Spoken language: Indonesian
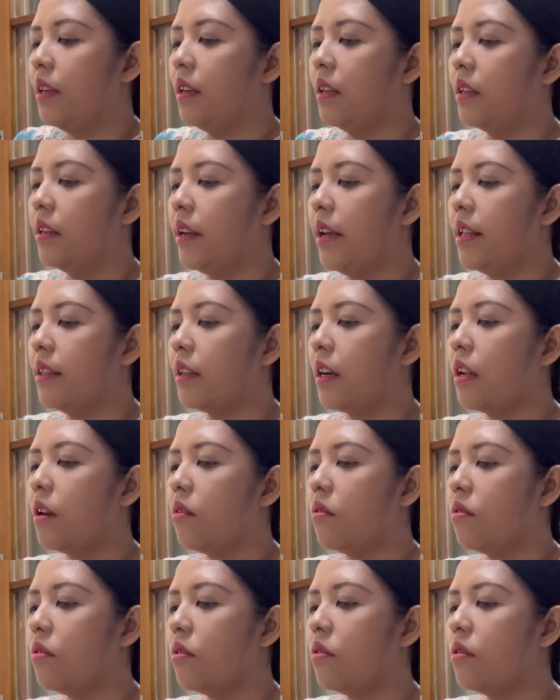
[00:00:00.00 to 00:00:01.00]
Dan
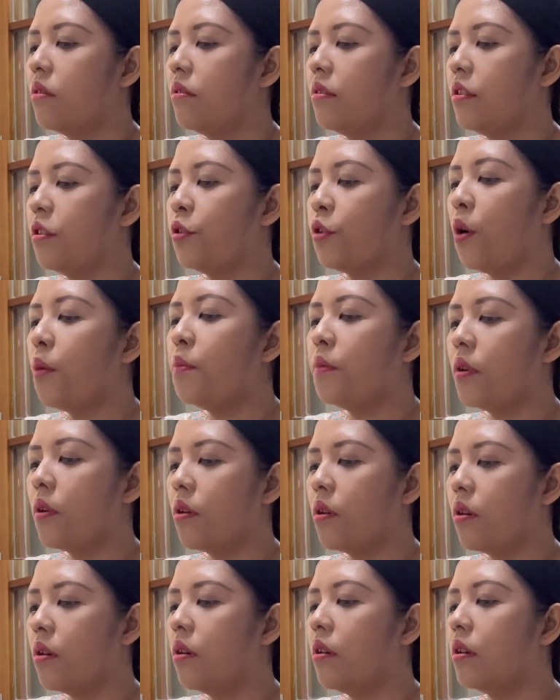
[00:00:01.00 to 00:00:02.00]
kalau si
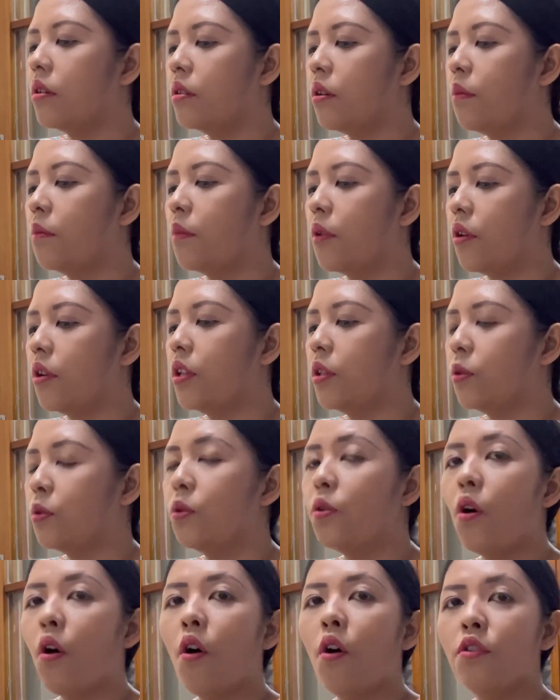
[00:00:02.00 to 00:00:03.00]
combro, combro
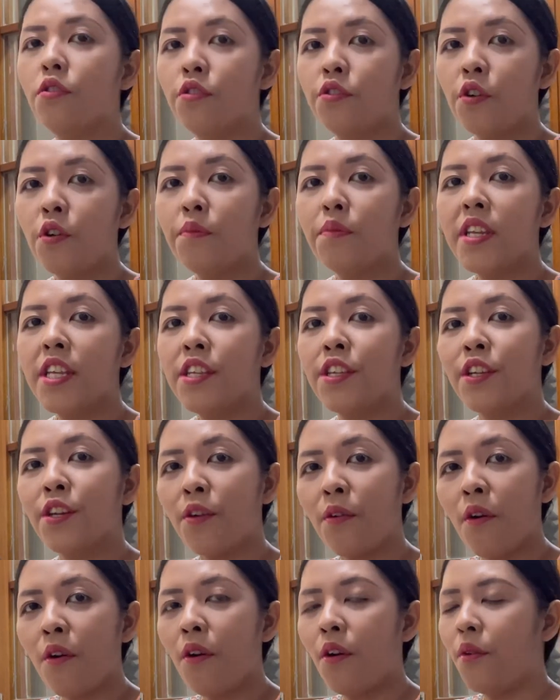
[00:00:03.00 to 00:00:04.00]
itu oncom di
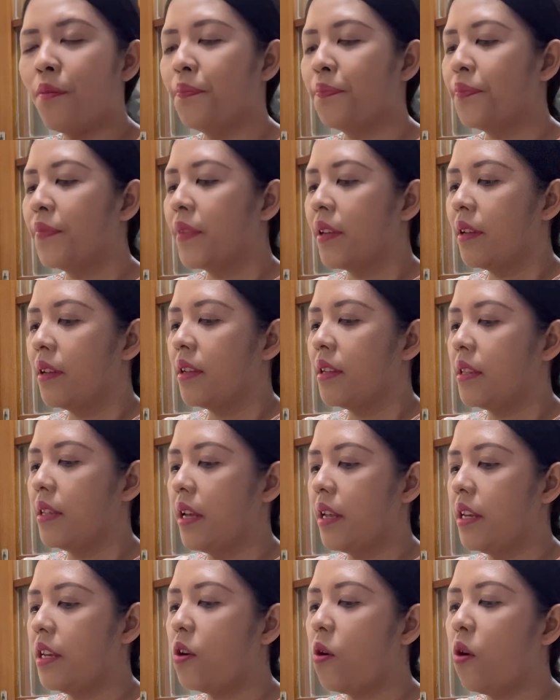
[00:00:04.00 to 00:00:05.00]
jeruk.
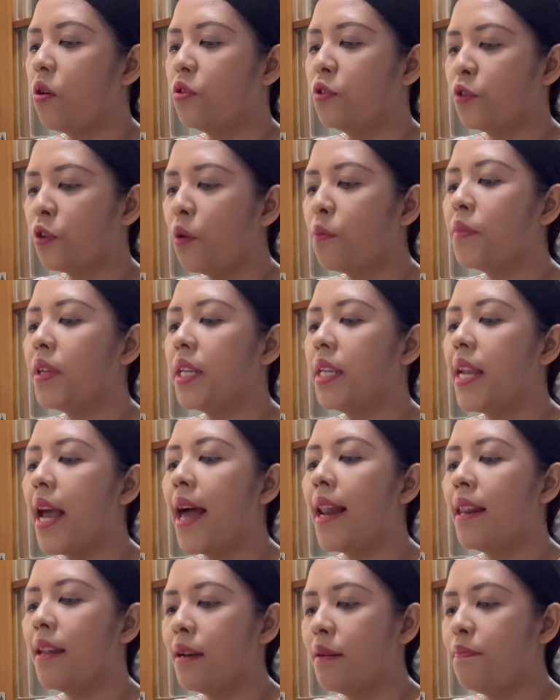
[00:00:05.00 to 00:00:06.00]
Jadi oncom di
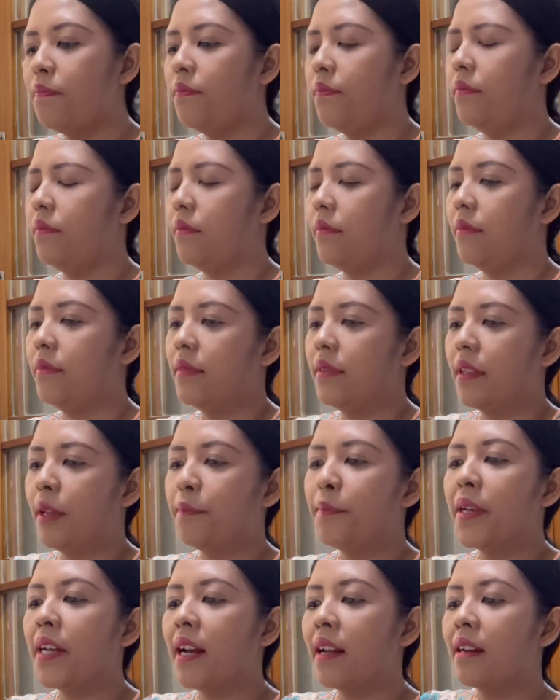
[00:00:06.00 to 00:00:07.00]
dalam.
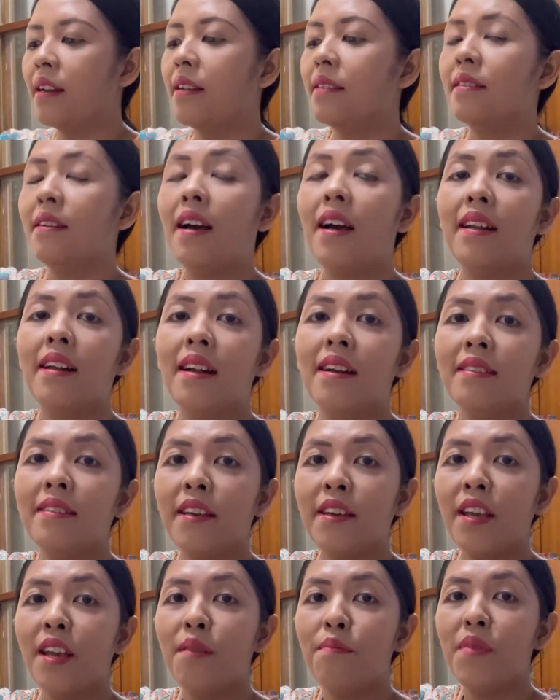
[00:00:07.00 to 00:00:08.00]
Tapi karena sekarang
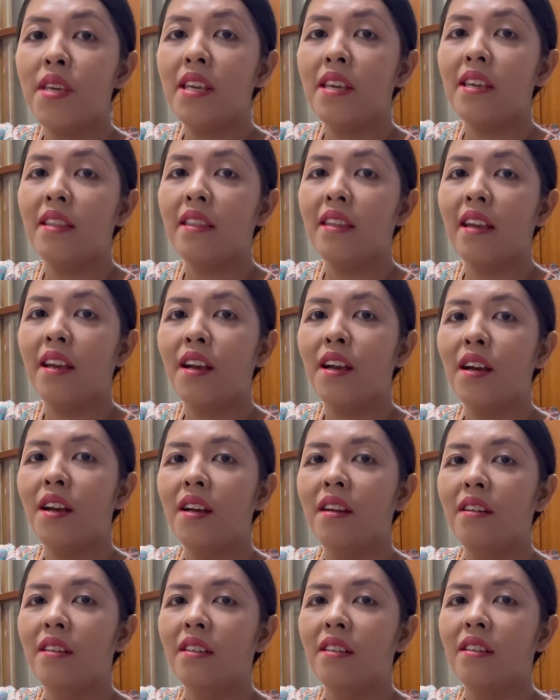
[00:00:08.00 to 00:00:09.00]
saya bikinnya
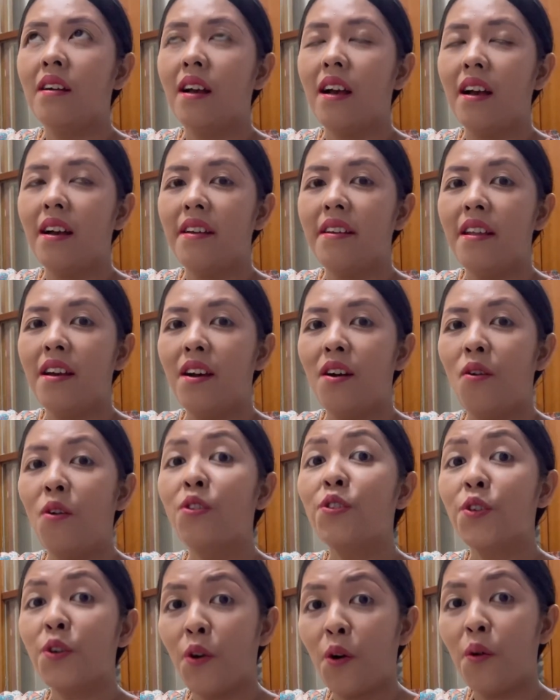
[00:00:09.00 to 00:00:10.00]
nggak ada
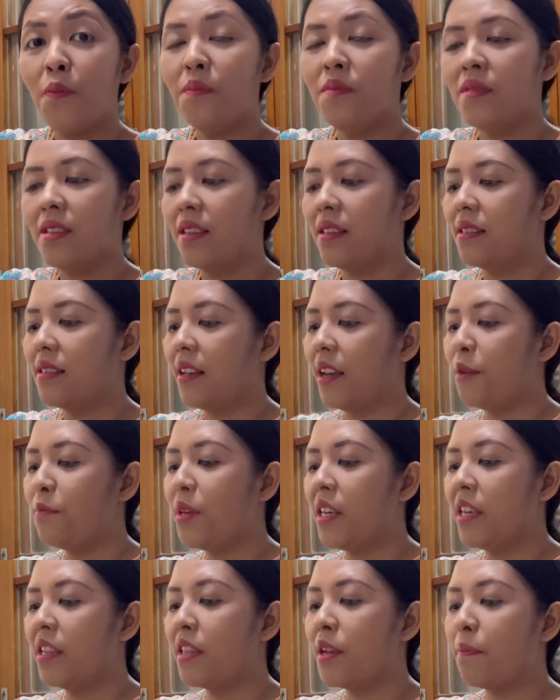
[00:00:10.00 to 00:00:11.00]
oncom, saya
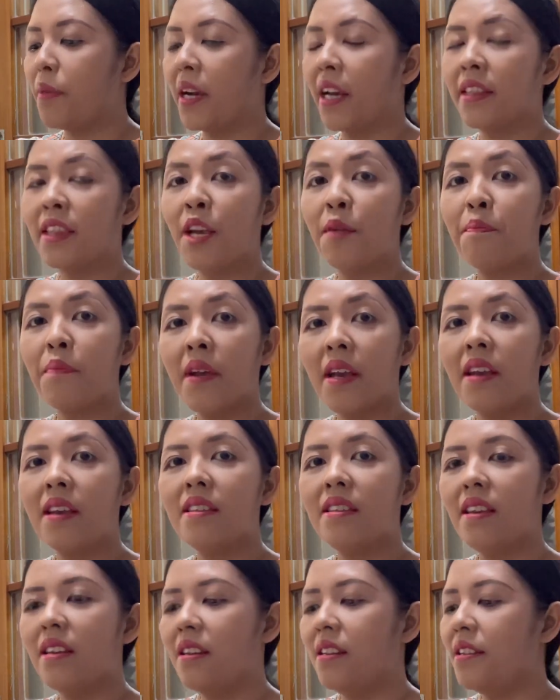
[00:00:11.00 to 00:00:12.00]
bikinnya pakai tempe
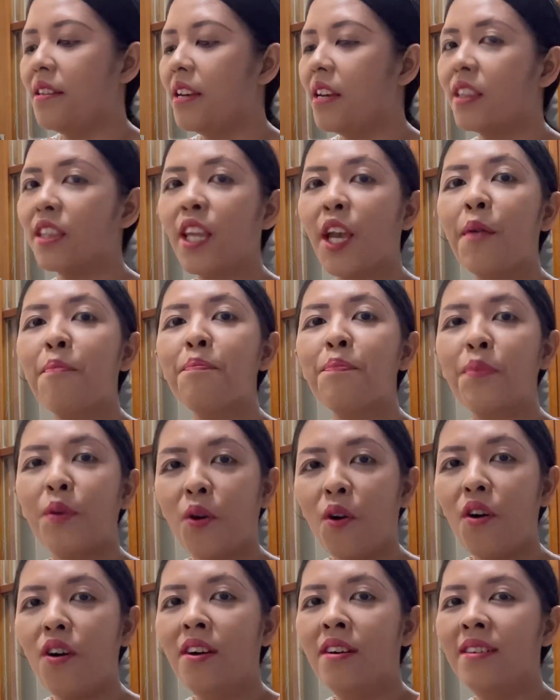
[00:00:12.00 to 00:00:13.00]
jadinya tempro